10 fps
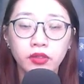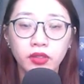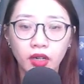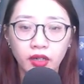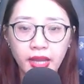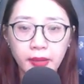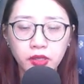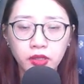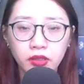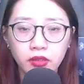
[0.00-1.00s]
Ở Nam
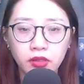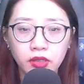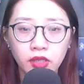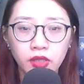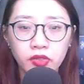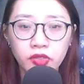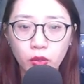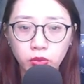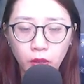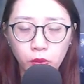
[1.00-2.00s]
Cương,
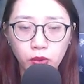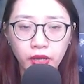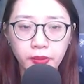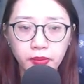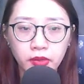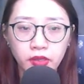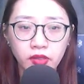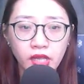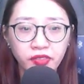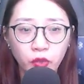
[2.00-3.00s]
trong tộc của em,
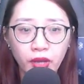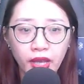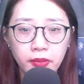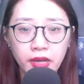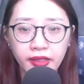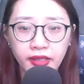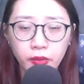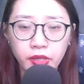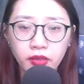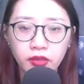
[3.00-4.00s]
thiên phú em là cao
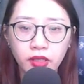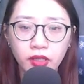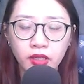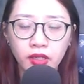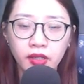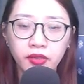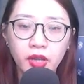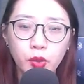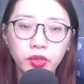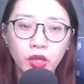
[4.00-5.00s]
nhất.
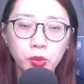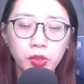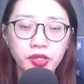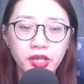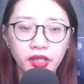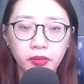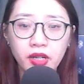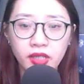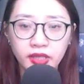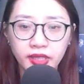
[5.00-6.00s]
Nếu không có gì bất
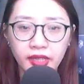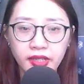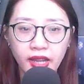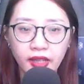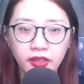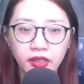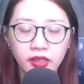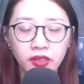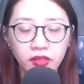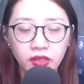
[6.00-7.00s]
ngờ xảy ra,
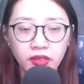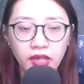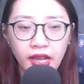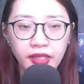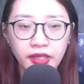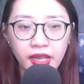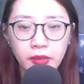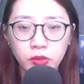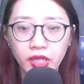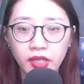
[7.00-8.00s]
tương lai
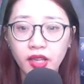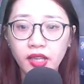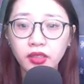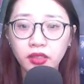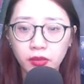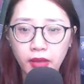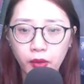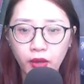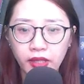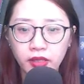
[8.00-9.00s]
em sẽ kế thừa bà
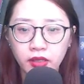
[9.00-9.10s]
ngoại.